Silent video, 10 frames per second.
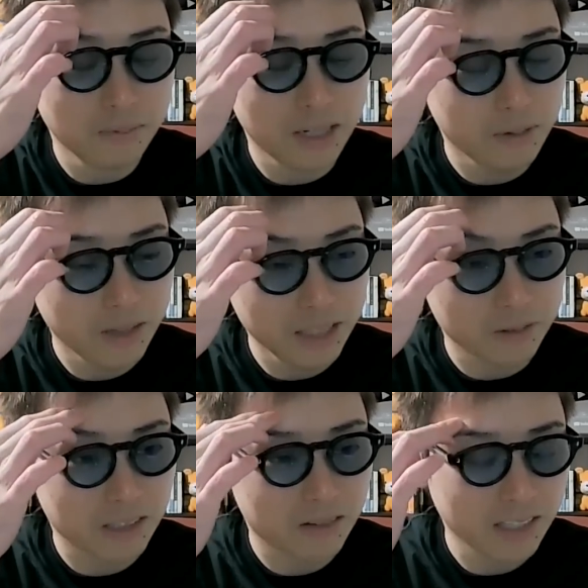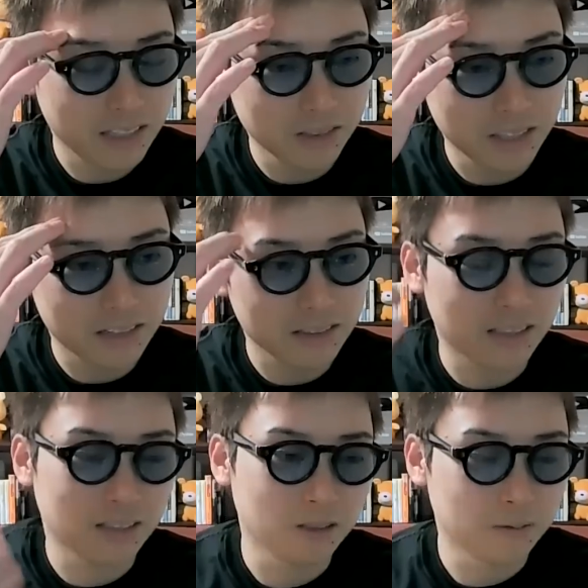まあ、今までも触ったことあるん
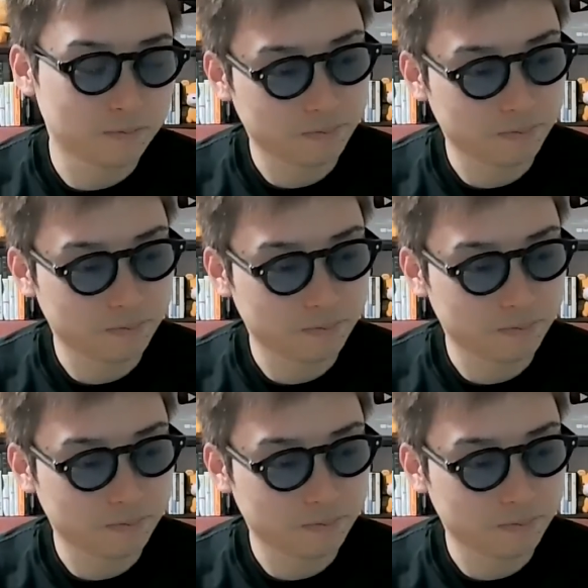ですけど、